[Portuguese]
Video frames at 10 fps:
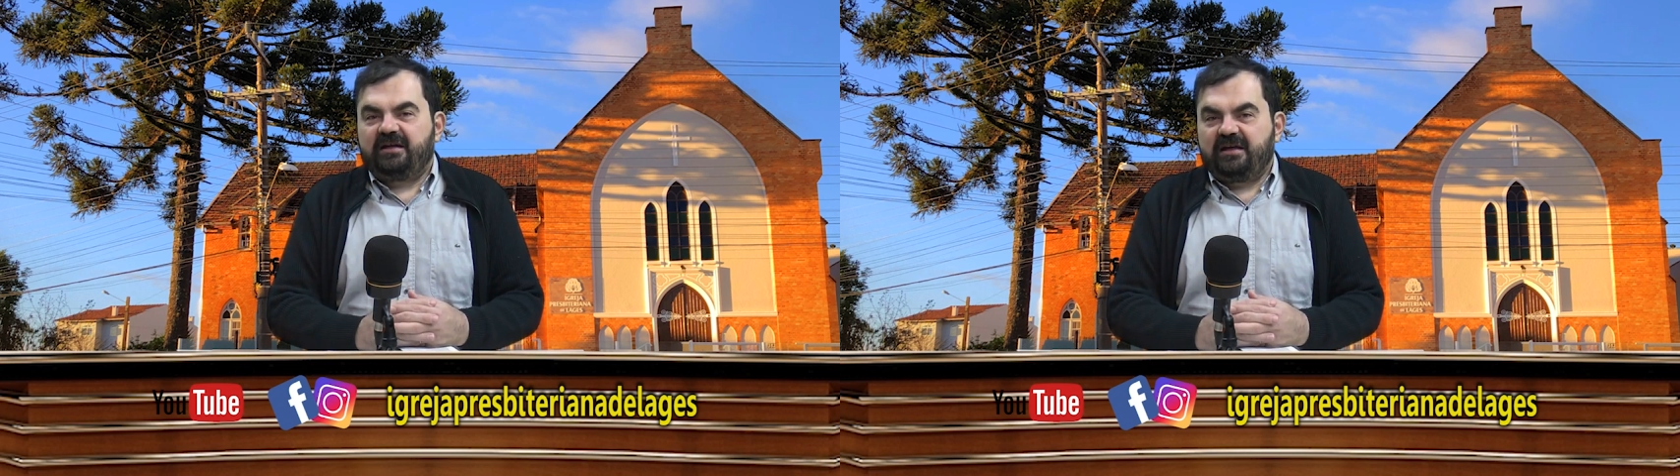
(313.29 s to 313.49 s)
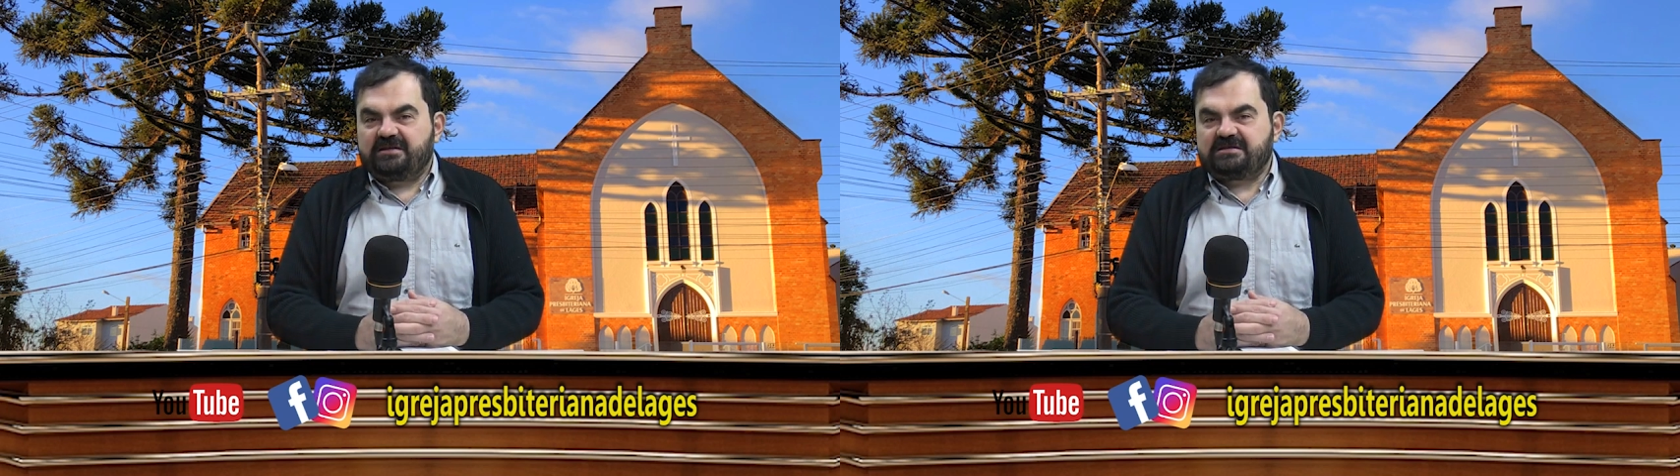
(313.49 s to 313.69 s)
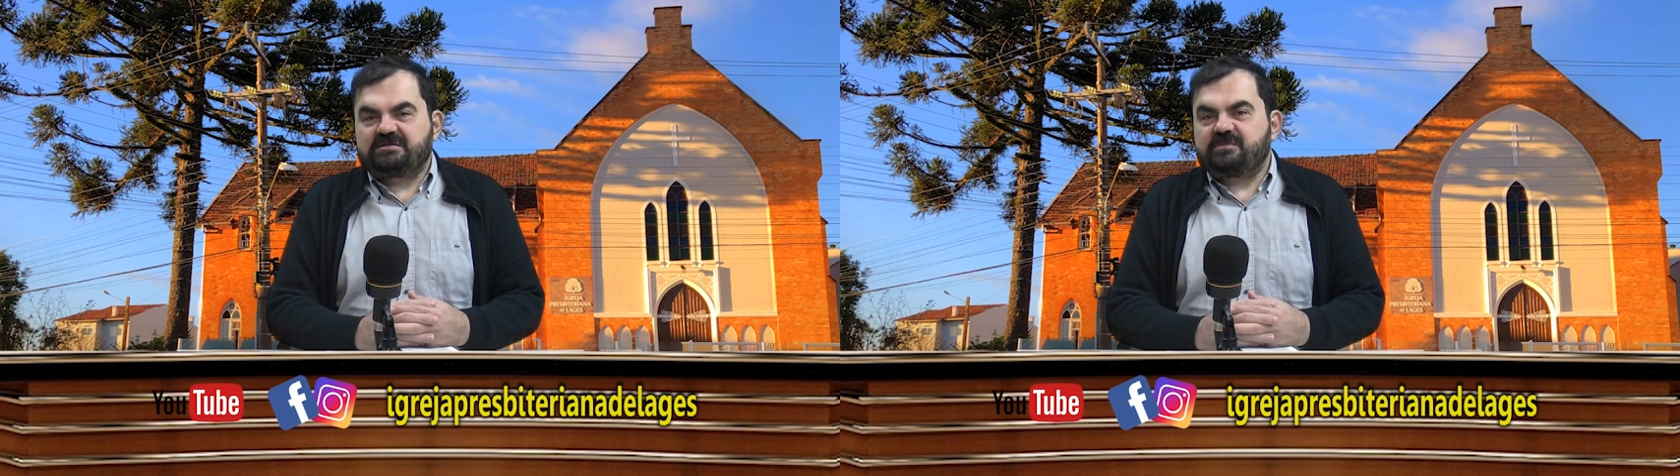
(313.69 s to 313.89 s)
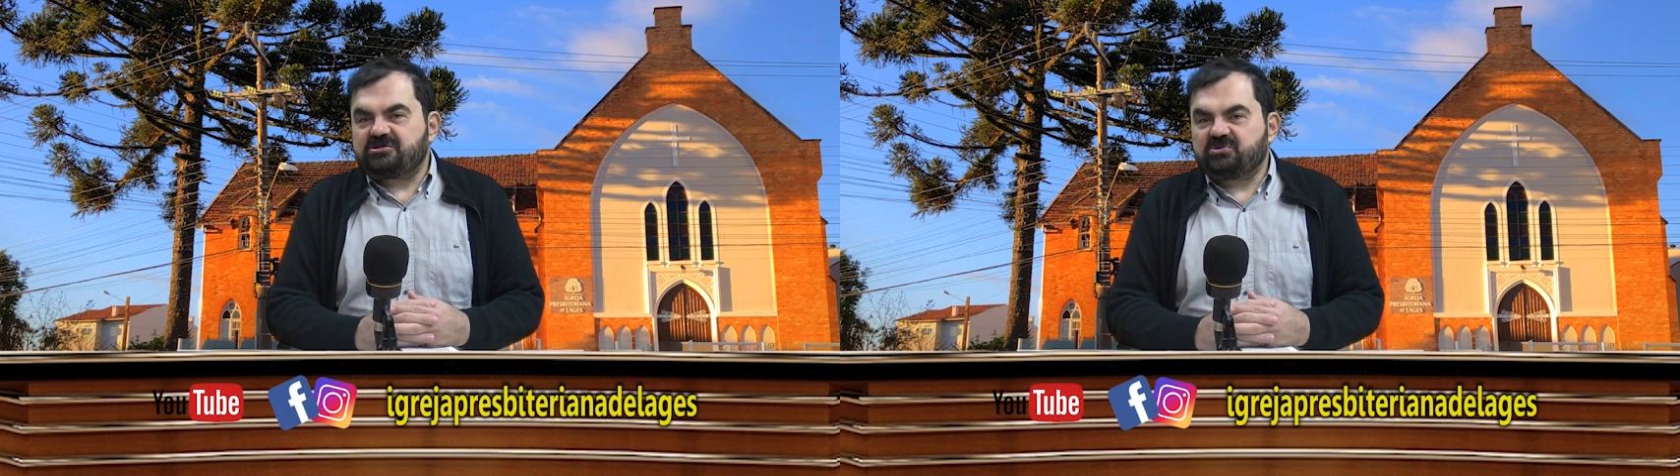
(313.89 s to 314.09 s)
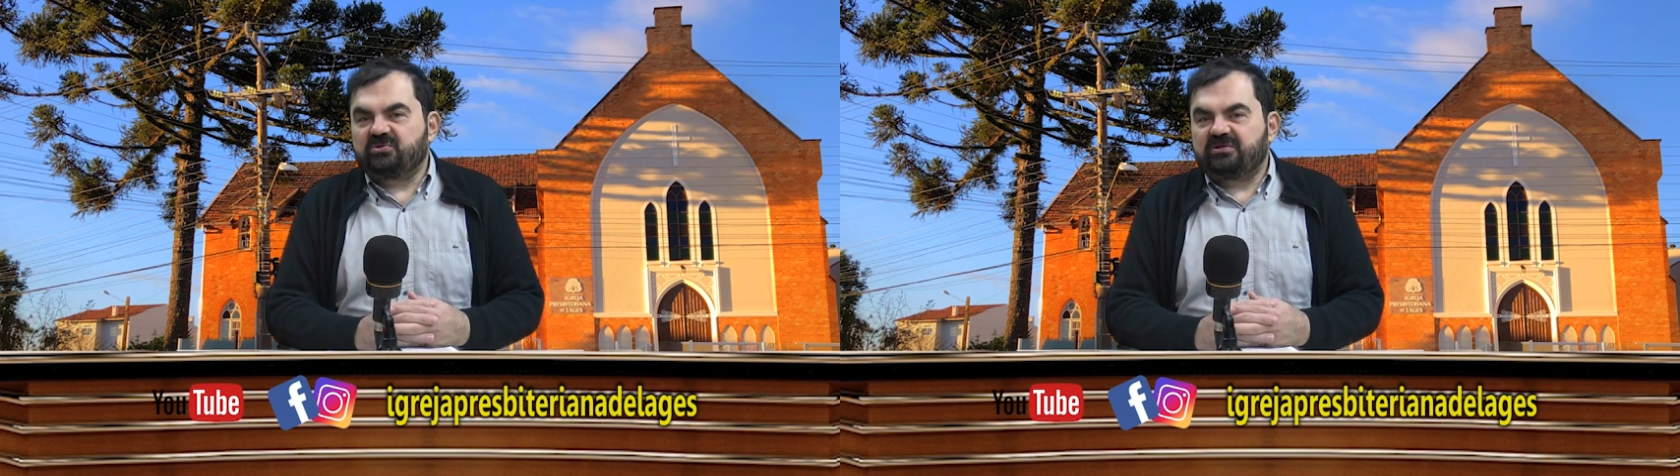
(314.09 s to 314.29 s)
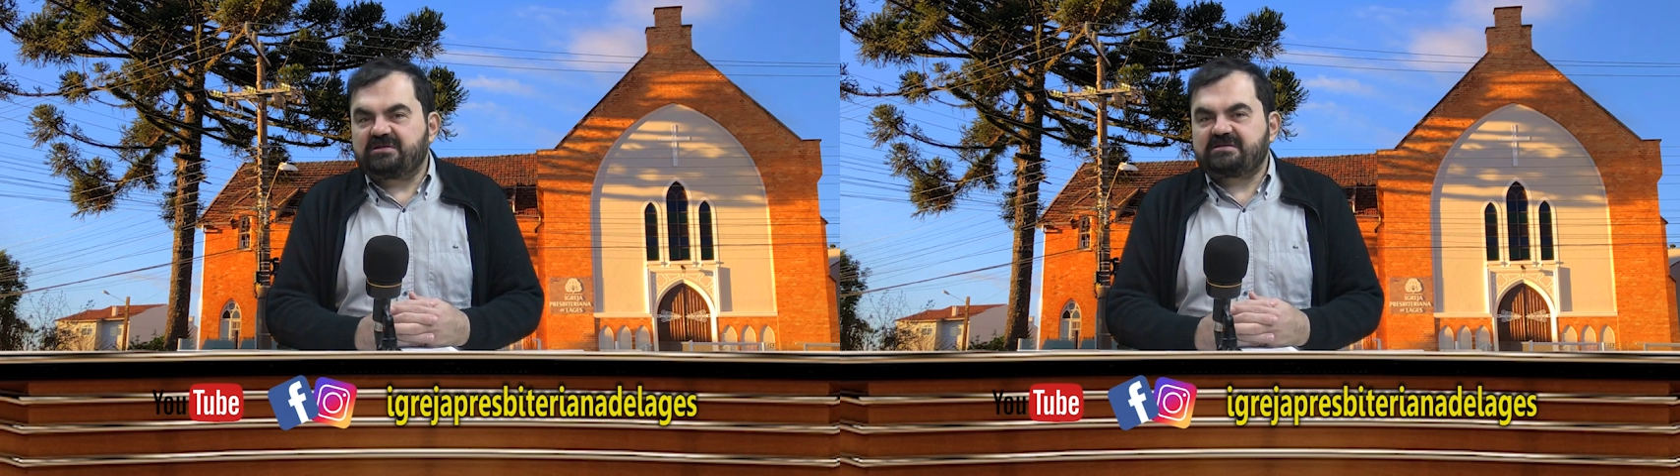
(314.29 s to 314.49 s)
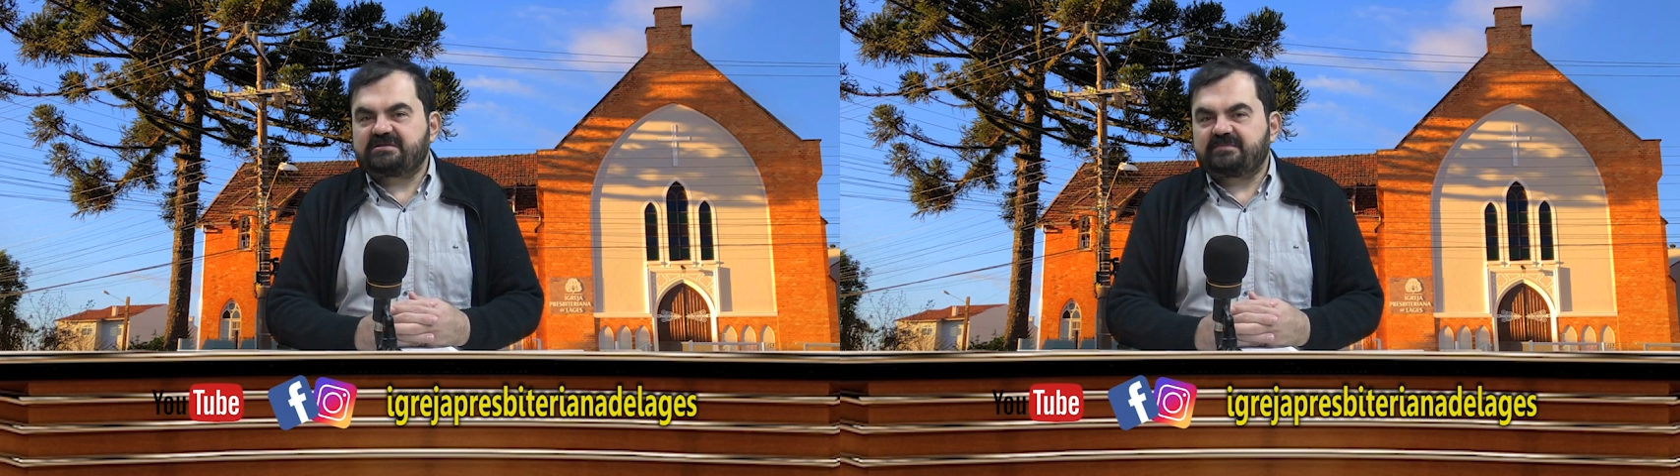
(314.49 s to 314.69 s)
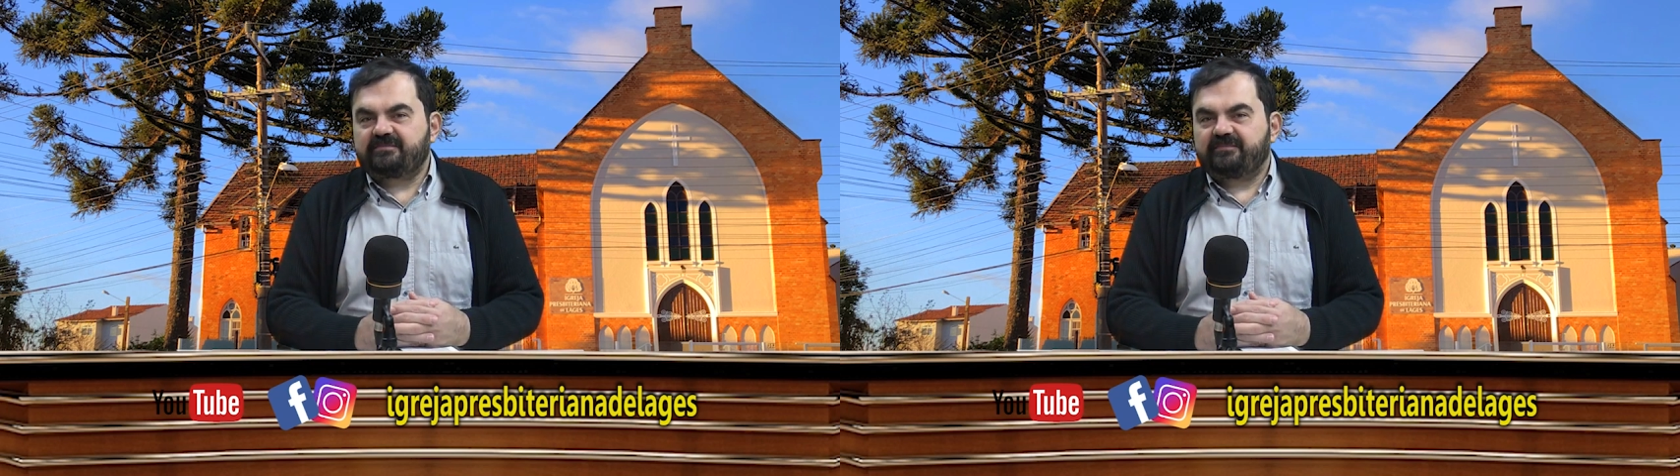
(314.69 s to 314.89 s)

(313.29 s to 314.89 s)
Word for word: essas pessoas.